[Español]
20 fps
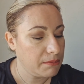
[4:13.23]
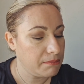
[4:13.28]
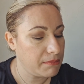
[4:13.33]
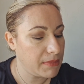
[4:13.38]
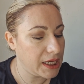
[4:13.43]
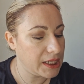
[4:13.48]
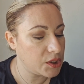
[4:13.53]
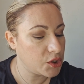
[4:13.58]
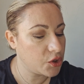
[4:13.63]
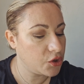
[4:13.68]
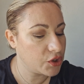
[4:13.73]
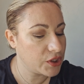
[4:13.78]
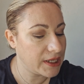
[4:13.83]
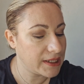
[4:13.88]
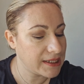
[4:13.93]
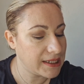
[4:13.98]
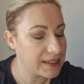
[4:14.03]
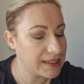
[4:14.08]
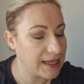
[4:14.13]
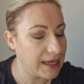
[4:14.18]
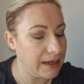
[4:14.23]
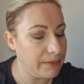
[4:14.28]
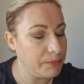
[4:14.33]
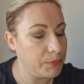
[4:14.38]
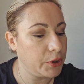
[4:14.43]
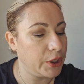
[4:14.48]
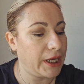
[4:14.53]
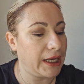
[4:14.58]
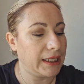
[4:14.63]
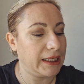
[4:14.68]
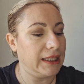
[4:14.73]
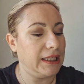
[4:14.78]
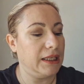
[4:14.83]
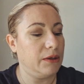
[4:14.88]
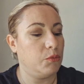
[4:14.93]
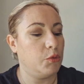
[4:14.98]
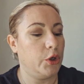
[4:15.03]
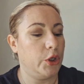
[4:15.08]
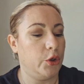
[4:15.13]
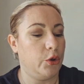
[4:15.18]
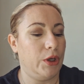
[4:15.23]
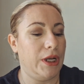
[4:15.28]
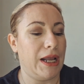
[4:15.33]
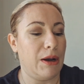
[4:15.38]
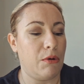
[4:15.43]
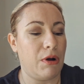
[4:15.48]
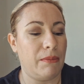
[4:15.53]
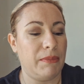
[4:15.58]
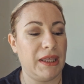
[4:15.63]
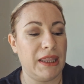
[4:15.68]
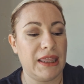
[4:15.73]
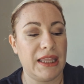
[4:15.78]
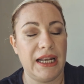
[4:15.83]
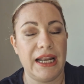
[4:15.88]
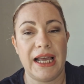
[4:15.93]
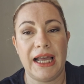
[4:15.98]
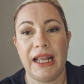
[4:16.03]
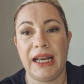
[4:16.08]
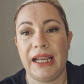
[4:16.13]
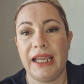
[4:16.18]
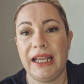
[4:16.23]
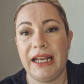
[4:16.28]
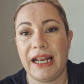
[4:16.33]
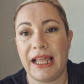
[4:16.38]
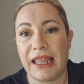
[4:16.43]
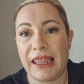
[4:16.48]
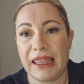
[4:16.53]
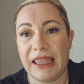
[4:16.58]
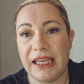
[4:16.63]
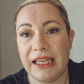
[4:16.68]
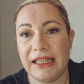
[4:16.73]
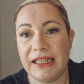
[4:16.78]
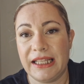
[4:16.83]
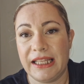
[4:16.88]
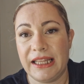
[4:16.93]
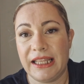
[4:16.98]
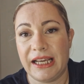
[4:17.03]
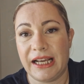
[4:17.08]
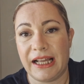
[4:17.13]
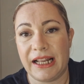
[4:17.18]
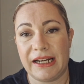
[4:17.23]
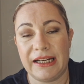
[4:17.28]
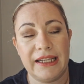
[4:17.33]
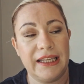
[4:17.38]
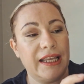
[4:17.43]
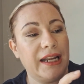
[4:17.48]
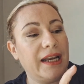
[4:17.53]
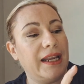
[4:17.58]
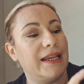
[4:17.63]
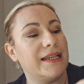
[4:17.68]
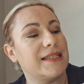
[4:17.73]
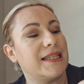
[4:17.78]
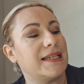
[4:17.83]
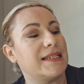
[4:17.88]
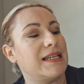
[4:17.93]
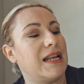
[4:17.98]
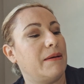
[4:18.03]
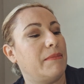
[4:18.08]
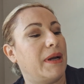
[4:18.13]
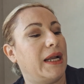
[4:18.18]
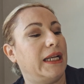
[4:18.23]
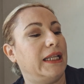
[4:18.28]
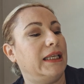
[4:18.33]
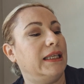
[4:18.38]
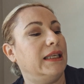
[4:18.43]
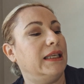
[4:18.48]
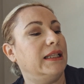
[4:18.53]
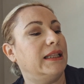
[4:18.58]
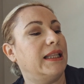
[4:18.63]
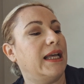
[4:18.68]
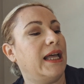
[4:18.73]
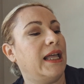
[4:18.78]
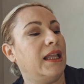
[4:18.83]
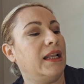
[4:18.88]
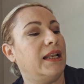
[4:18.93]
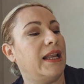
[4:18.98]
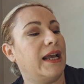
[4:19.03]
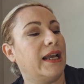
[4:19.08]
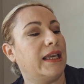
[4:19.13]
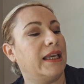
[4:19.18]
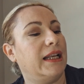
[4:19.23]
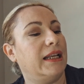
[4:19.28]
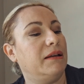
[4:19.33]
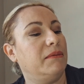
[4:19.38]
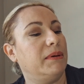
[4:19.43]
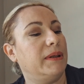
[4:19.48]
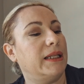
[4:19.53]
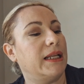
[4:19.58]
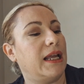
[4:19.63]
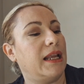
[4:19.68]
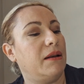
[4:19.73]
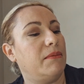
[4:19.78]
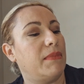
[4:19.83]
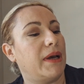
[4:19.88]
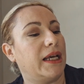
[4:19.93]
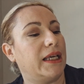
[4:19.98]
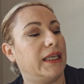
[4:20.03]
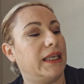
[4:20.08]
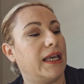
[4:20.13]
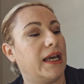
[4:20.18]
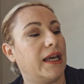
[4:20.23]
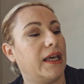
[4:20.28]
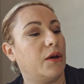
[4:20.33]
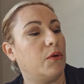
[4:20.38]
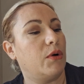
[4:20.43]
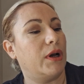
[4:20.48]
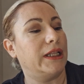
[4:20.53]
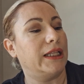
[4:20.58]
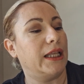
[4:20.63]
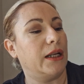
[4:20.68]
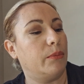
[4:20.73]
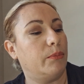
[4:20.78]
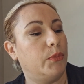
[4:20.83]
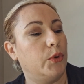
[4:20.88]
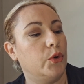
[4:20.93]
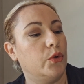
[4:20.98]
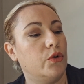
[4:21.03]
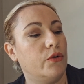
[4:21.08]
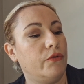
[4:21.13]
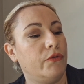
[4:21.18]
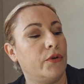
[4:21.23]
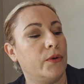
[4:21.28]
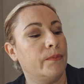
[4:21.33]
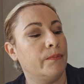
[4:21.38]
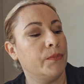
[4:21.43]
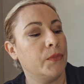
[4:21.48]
Más cosas que salen por aquí. Bueno, el agua micelar en aceite de Garnier. Esta es la amarillita, la que elimina el maquillaje waterproof.